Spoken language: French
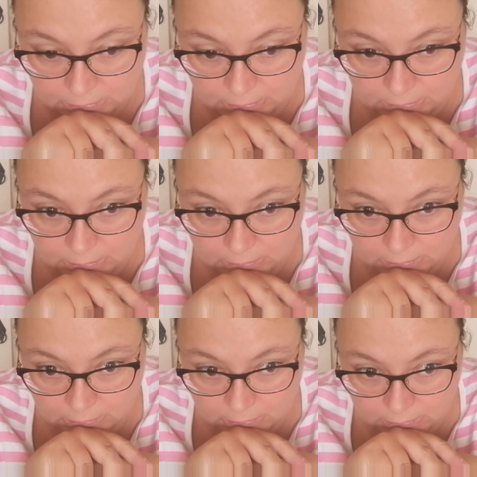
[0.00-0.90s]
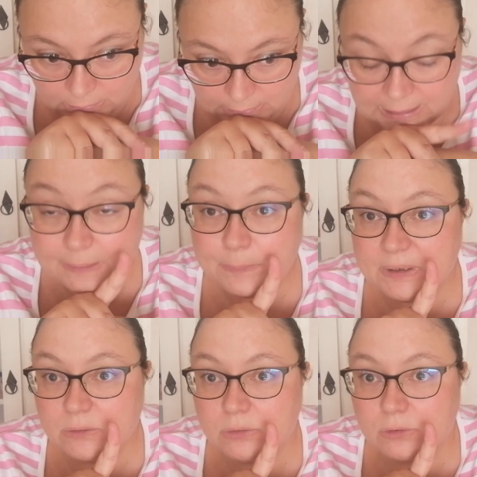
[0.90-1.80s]
la
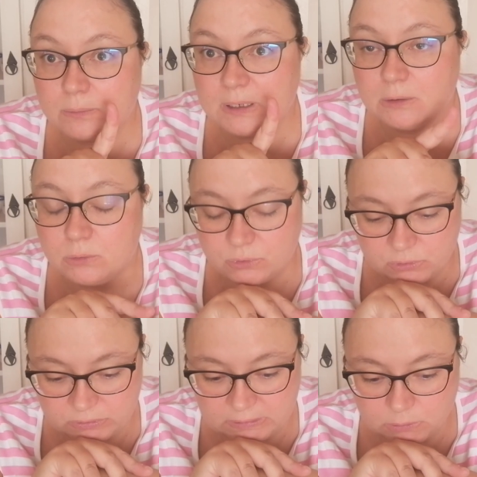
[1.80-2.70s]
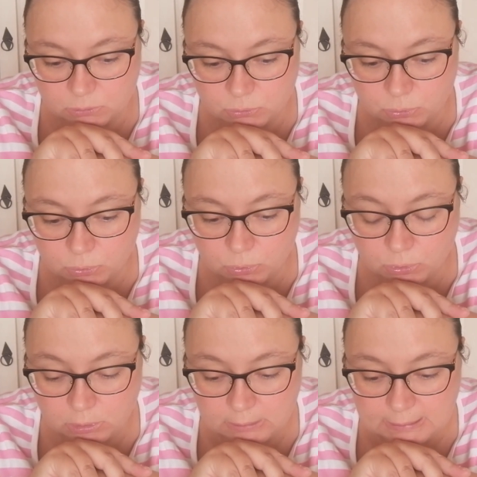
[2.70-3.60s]
paire de semelles coûte 150
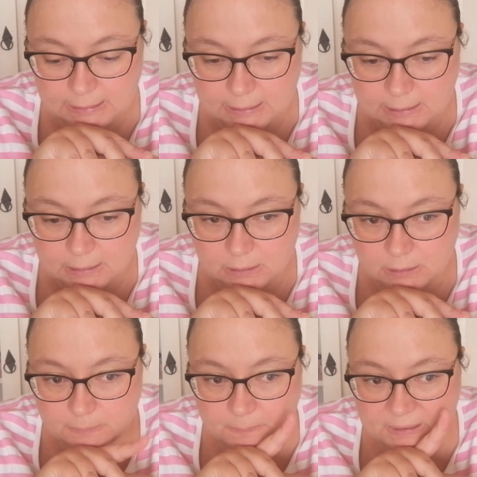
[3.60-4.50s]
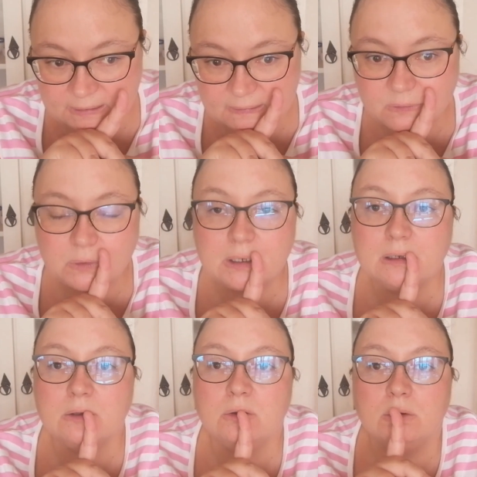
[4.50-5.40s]
euros. Euh, mais à
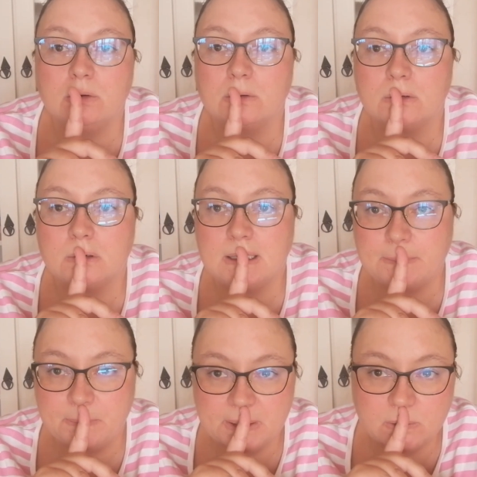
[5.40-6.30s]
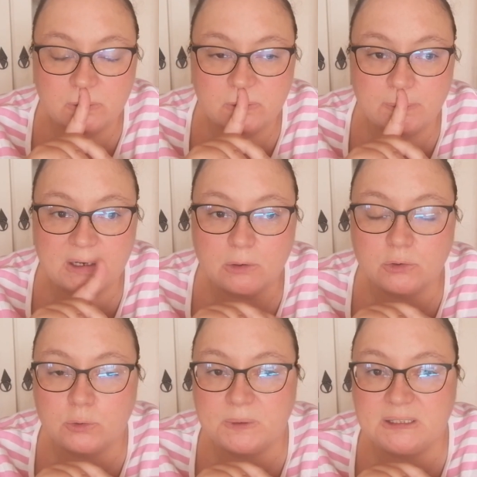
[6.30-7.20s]
savoir que euh, la paire de semelles
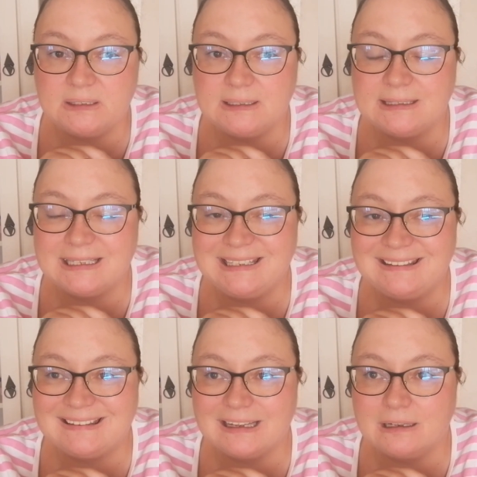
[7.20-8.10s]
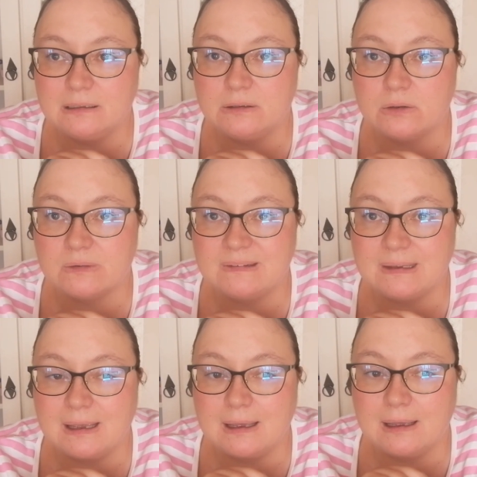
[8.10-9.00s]
orthopédiques d'Elisa dans
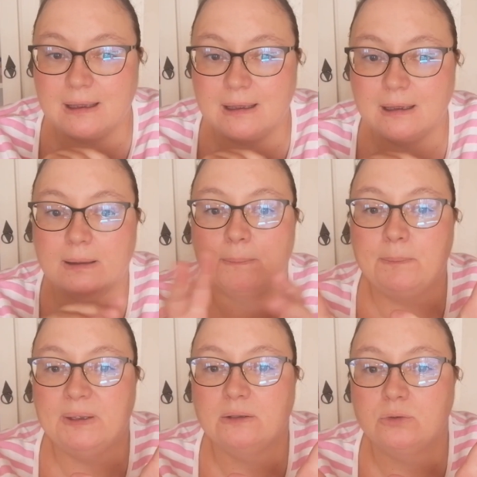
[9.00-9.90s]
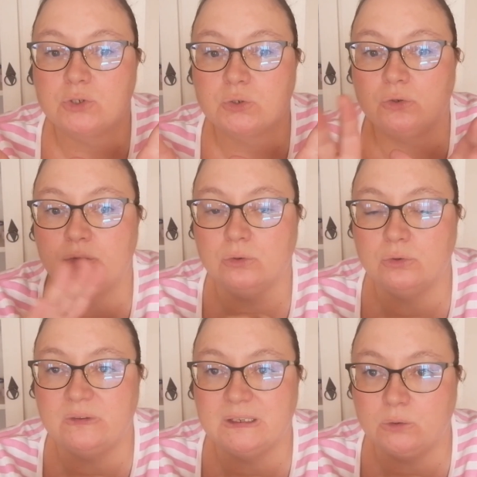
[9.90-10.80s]
sa paire de chaussures
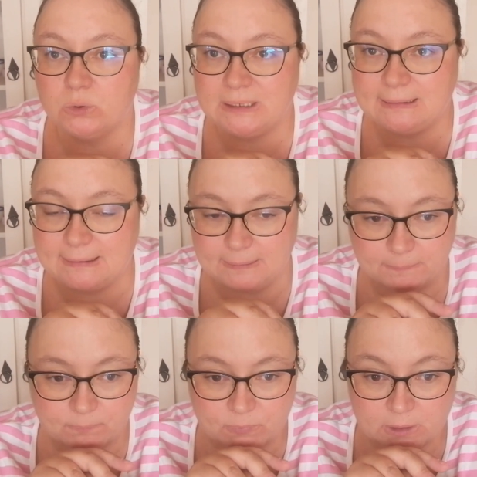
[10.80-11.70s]
de sécurité